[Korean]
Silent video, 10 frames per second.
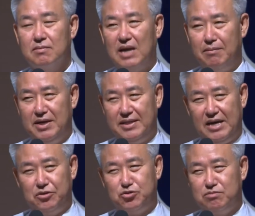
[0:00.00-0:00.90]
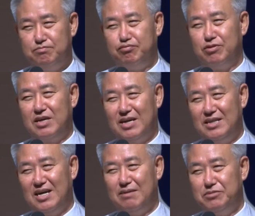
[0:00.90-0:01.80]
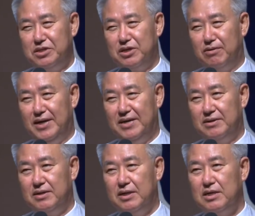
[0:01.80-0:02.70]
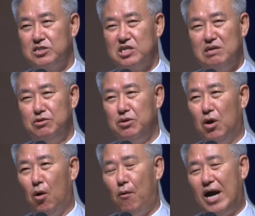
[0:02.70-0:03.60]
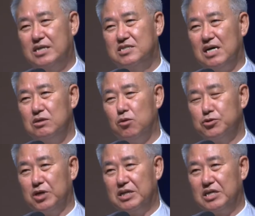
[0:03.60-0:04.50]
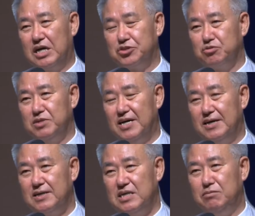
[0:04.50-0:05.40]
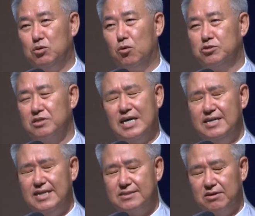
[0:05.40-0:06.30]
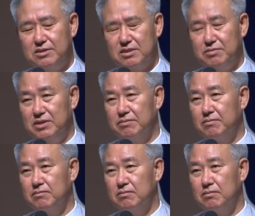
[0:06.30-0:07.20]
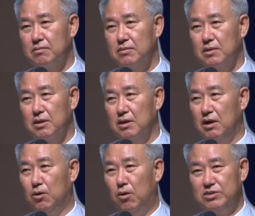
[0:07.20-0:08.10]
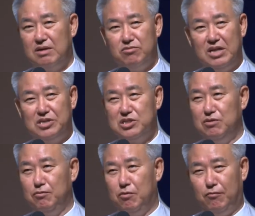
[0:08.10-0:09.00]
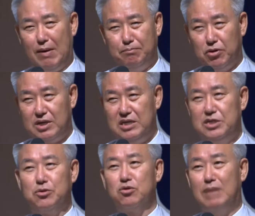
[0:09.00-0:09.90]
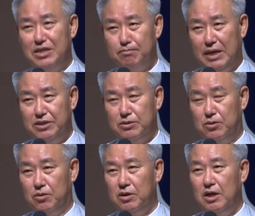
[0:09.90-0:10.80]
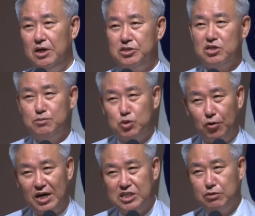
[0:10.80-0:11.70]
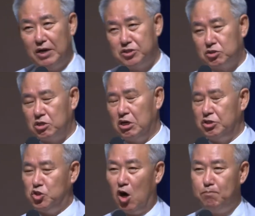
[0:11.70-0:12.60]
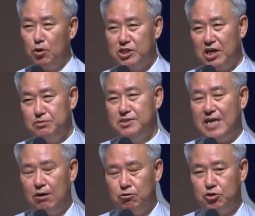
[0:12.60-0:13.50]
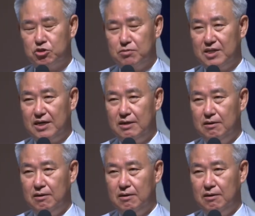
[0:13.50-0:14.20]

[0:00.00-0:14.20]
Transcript: 아마 내년쯤 불길한 예감들이 들어와요. 지금은 확장 공정에 들어갔습니다. 이미 공정 다 끝났어요 지금요. 하고 홍산모나 지금 완벽한 이론을 만들고 지금 조양시와 적봉시가 지금 싸우고 있습니다.